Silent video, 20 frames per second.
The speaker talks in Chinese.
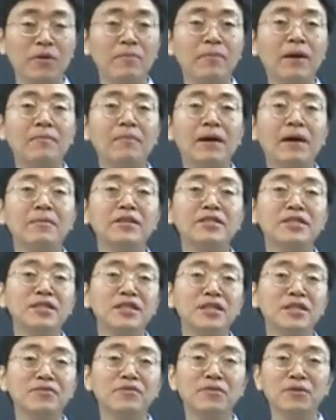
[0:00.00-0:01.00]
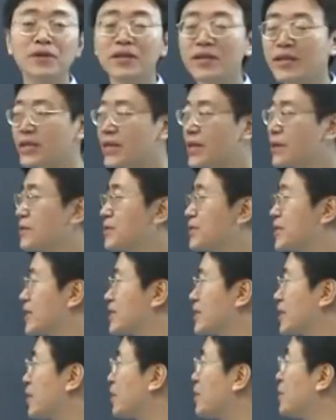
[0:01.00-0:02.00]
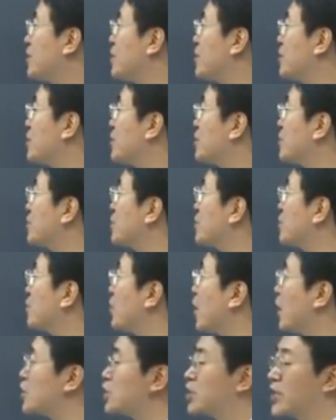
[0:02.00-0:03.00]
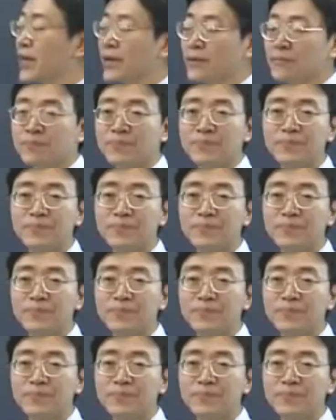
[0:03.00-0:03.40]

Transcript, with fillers: 我帮妈妈洗衣服，也可以用这个结构 do the washing。